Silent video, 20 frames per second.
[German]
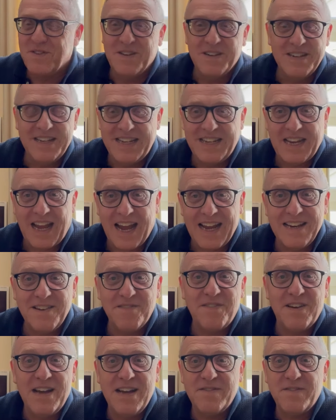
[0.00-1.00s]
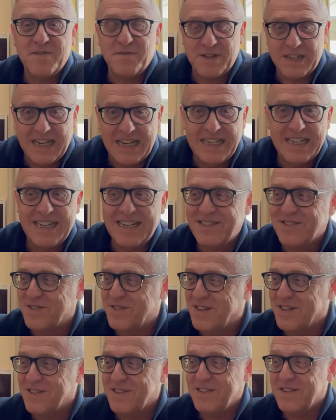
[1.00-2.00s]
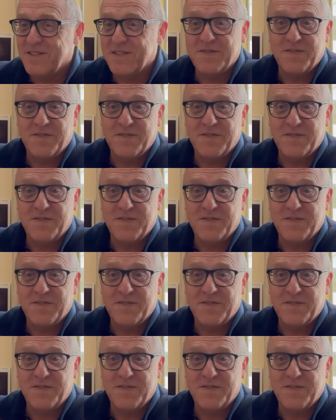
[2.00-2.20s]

äh, nicht eine Pfeife von Henrik, sondern